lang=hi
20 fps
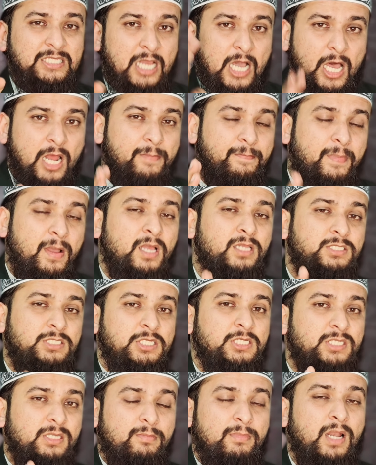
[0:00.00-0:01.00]
चार पांच
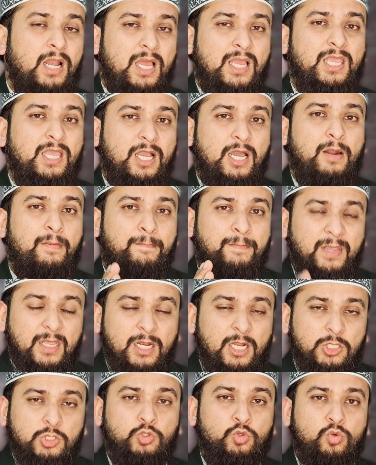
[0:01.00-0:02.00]
चीज़ें मिला के अगर
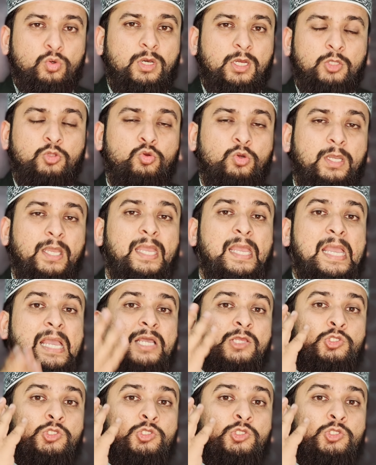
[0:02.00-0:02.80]
पीना शुरू कर दोगे